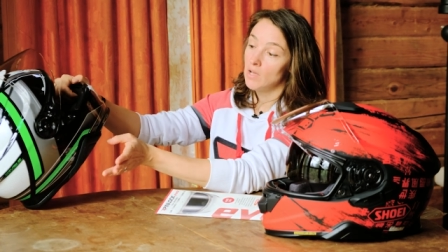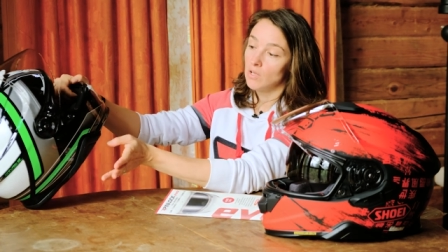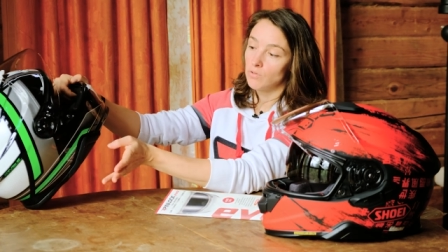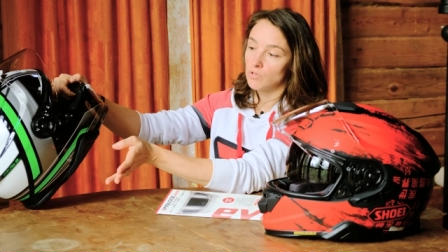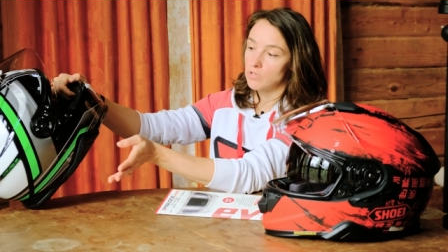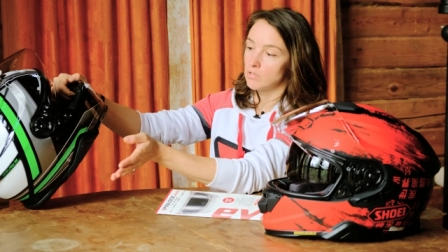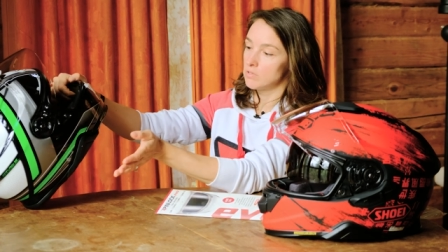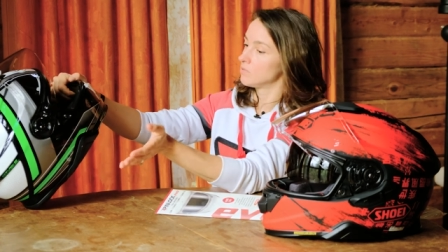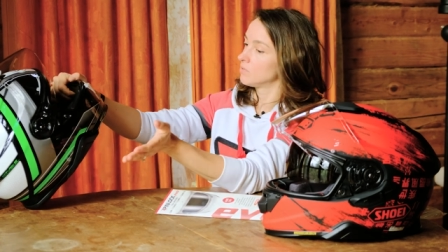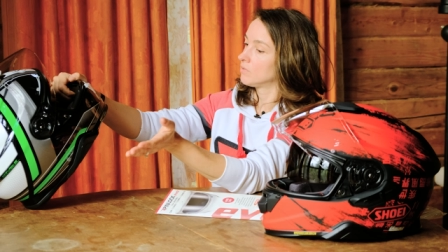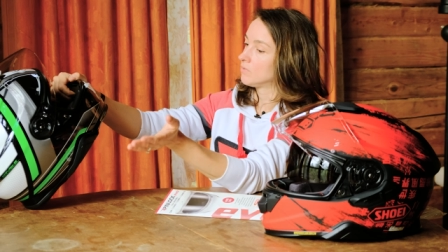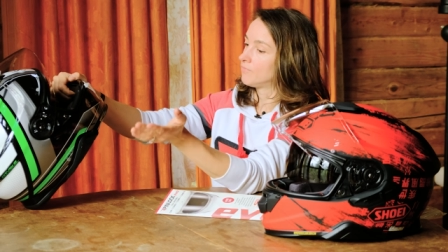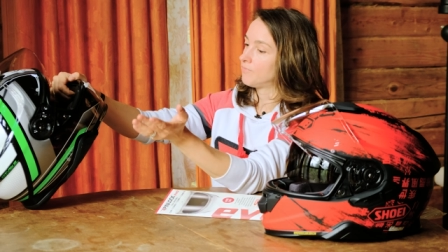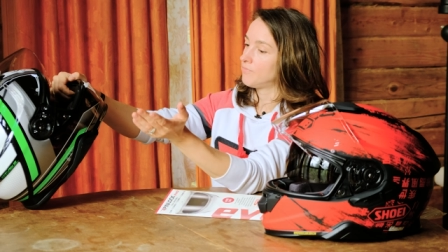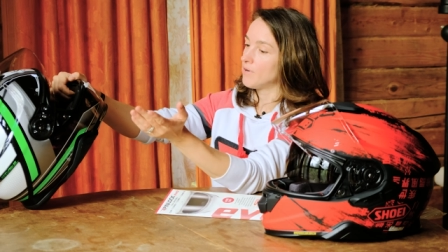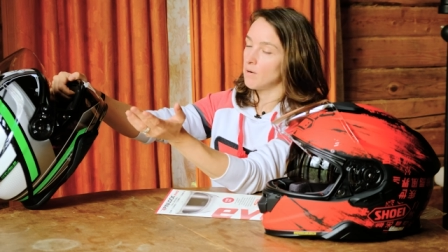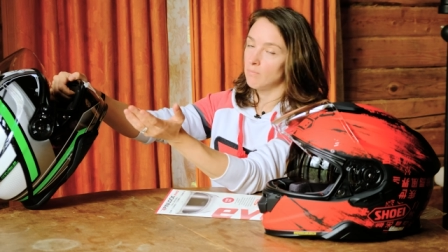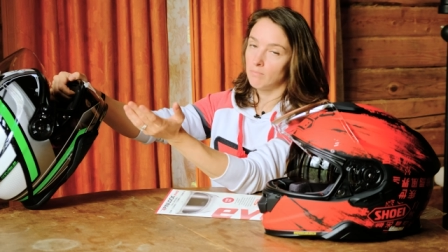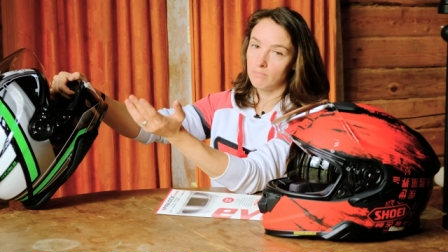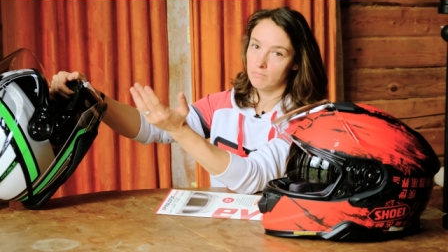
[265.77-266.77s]
То есть э,
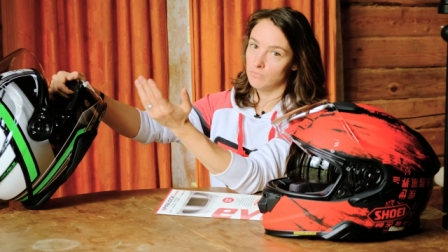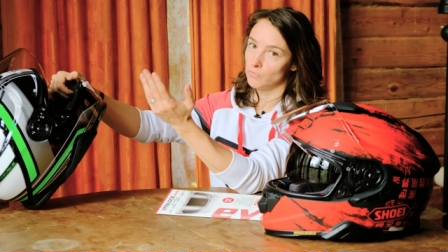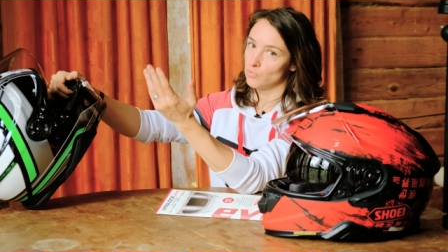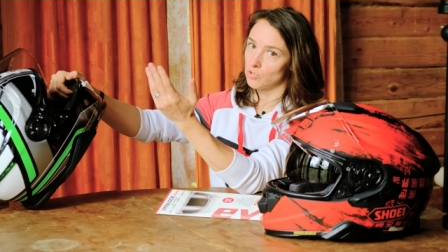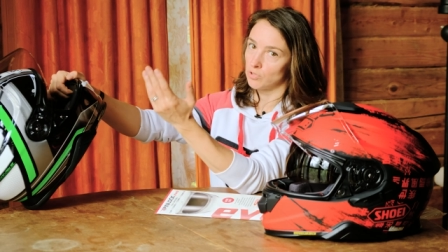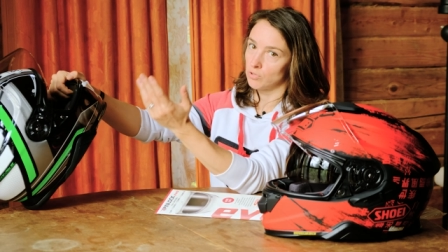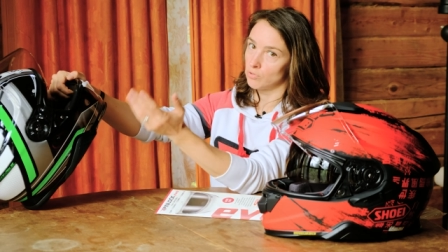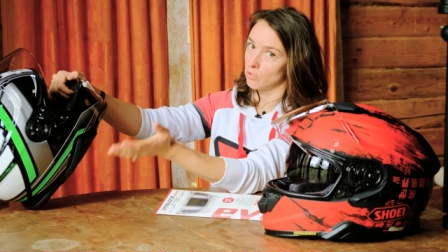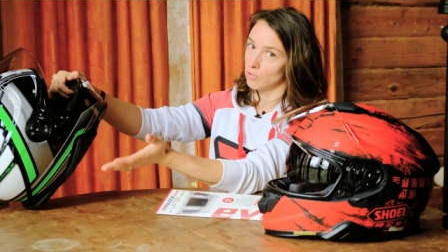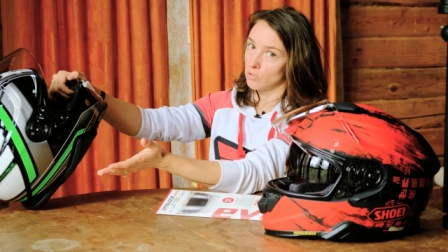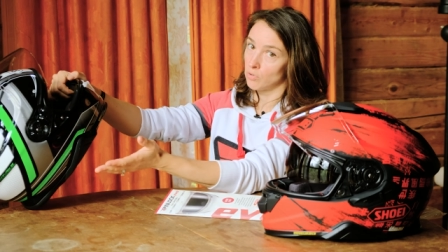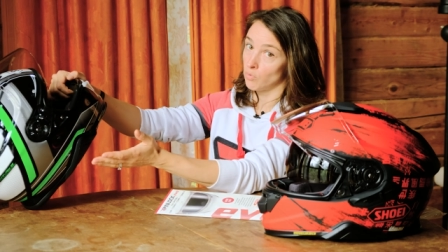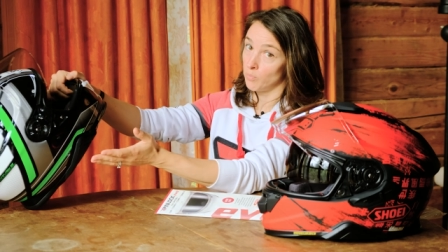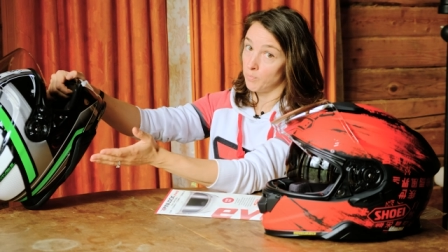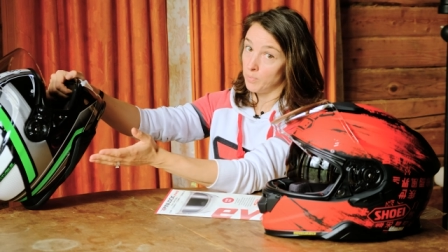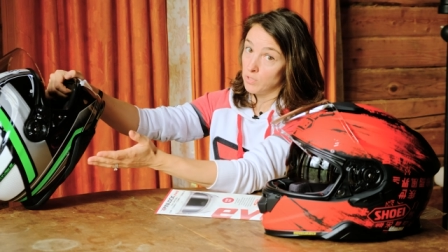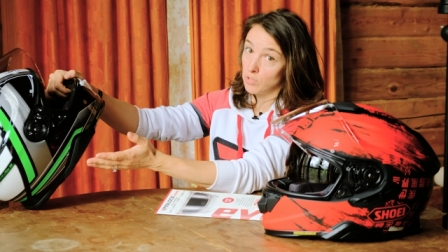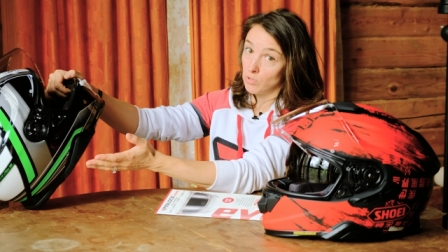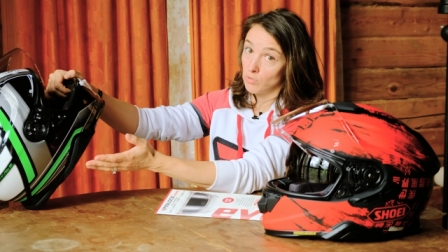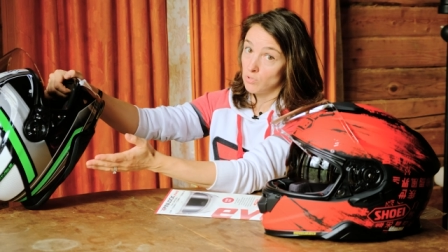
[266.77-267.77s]
вам нужно только
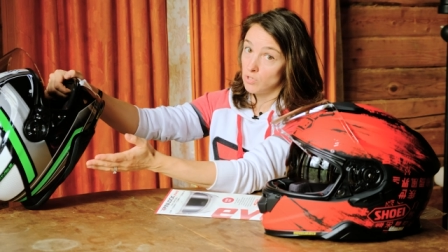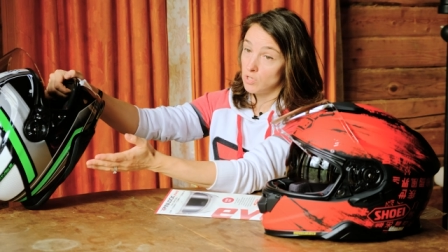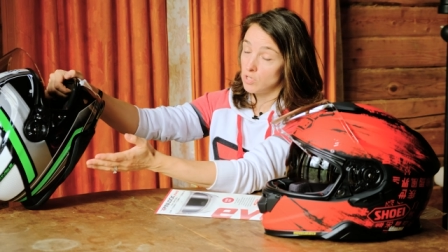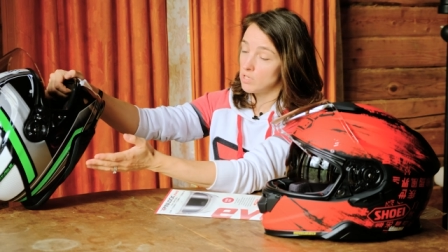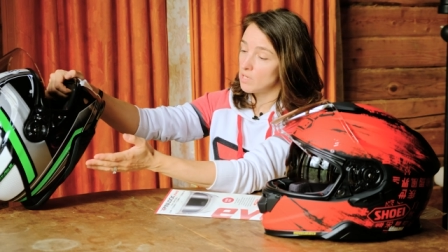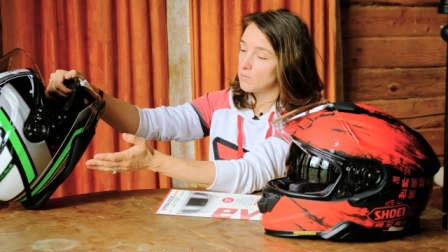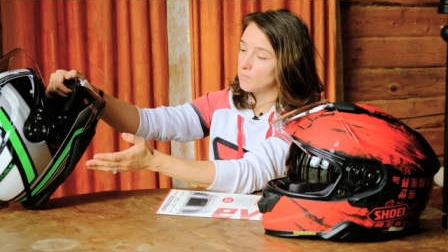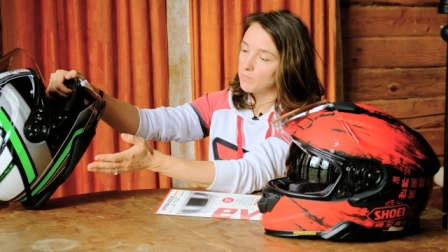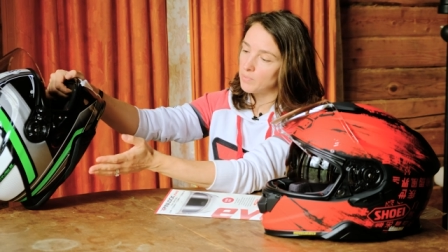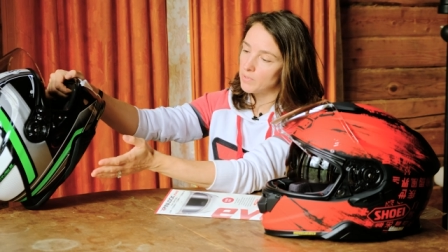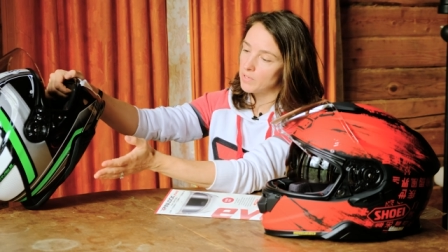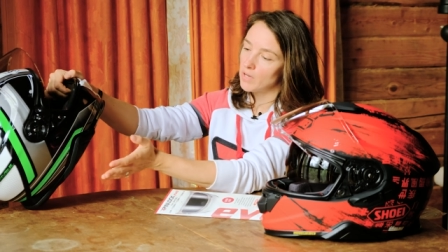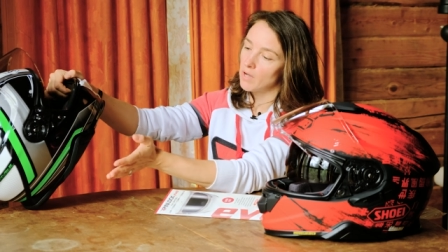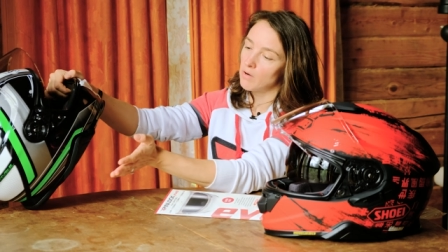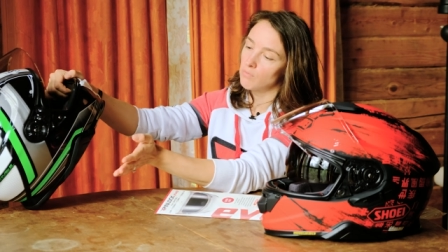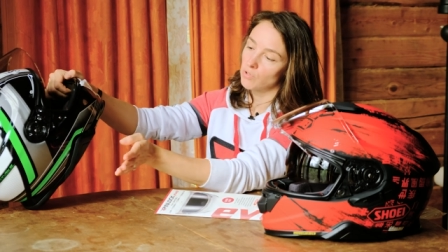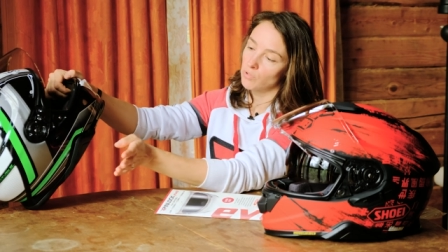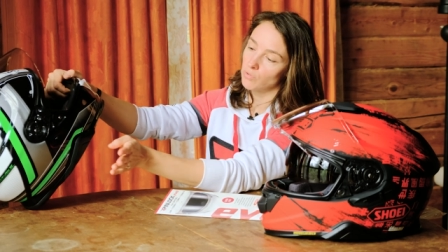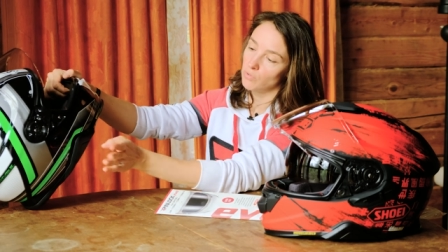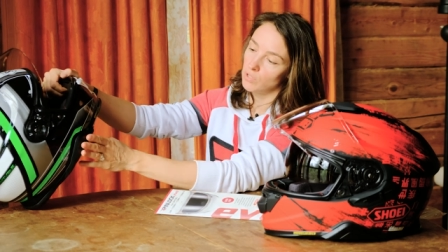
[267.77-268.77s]
купить эту систему
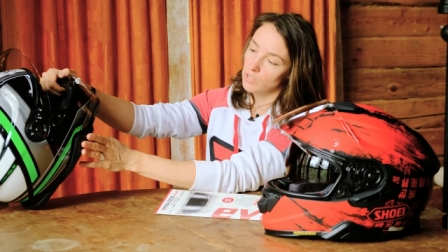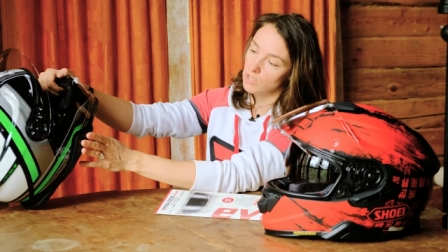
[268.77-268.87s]
переговорную,